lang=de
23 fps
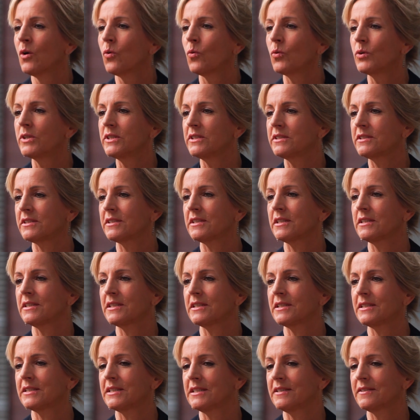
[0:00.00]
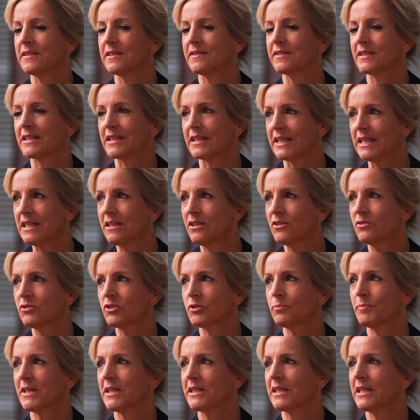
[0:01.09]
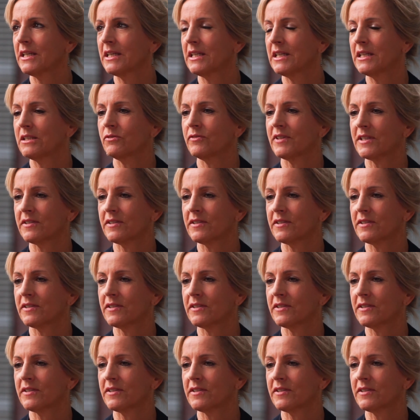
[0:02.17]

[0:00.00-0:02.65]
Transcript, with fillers: Und äh, dieses Regelungspaket,